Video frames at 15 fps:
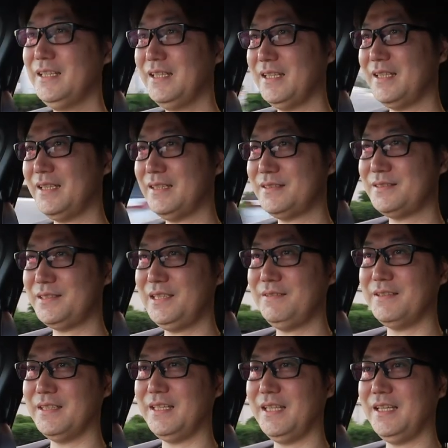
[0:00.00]
えー、次
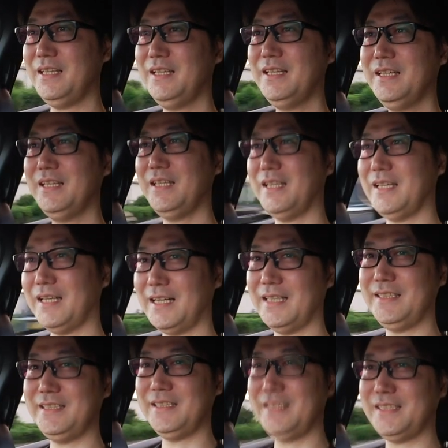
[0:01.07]
はね、えー、
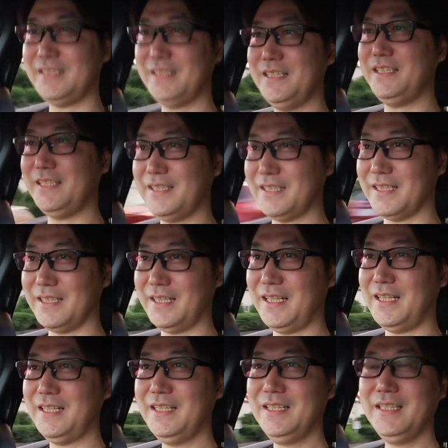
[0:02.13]
アイディーシーディー か
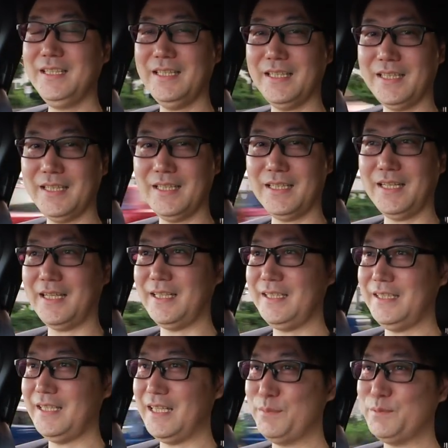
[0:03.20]
ら、えー、
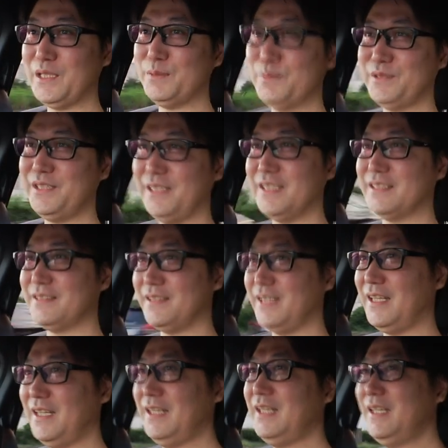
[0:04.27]
アイエムエムディー です
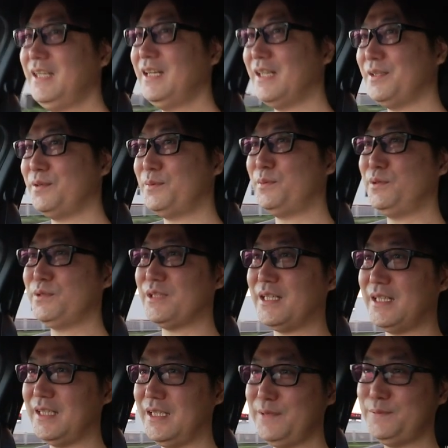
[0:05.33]
ね。あのモーター
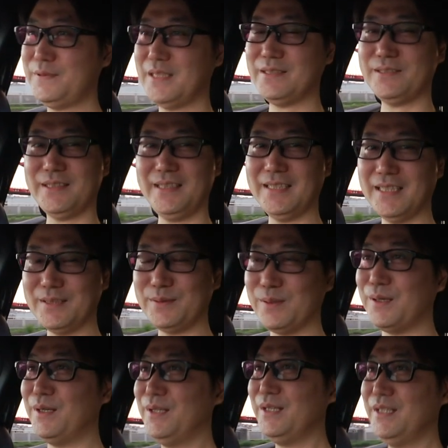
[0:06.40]
がねふたつになる
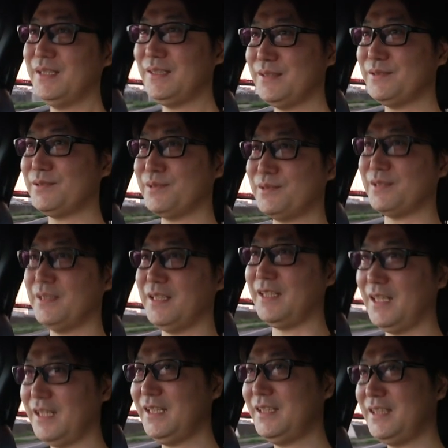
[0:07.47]
ということで
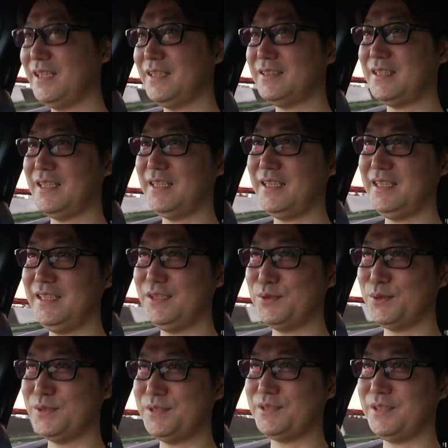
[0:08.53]
ね、えー、さらに
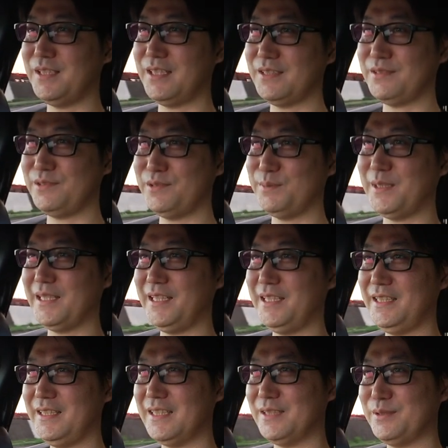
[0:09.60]
上質な車
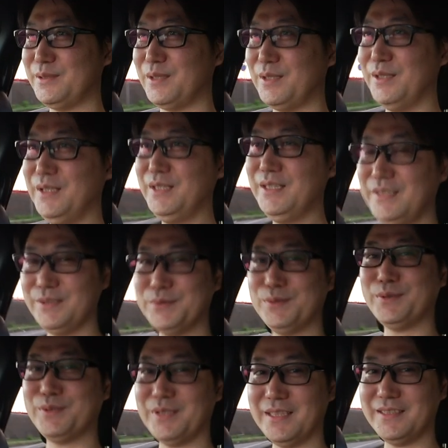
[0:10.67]
になるという
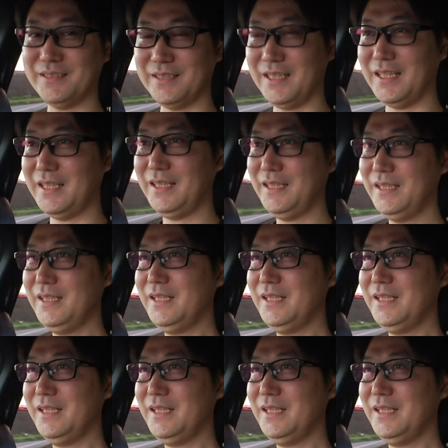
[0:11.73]
ことですね。